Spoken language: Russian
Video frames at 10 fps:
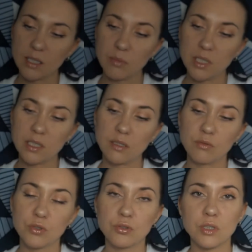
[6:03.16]
она мало
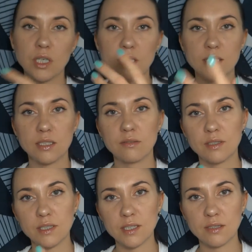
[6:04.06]
того, что она
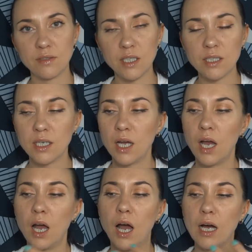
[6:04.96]
рассеивает цвет,
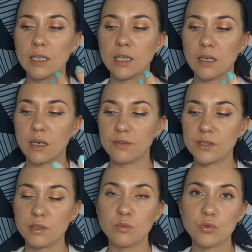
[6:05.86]
она ко
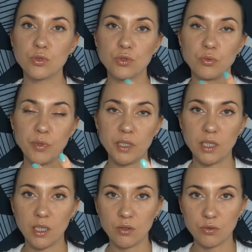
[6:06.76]
всему еще
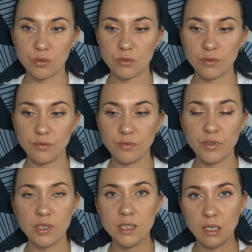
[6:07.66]
придает э,
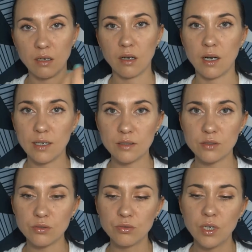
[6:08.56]
вид загара
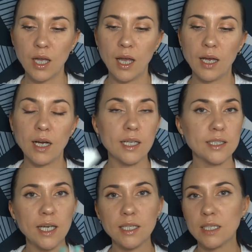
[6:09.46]
лицу,
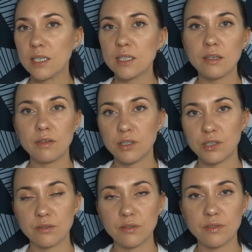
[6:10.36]
хотя это
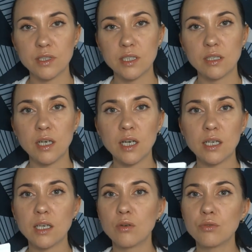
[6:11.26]
ненавязчивый вид загара,
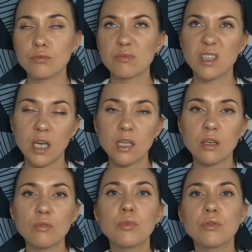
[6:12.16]
я, я не
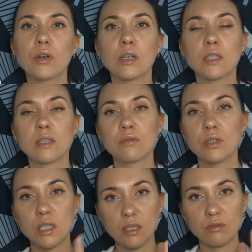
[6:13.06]
люблю, когда вот
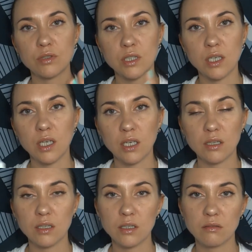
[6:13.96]
такие вот
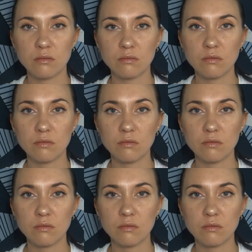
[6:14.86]
загорелые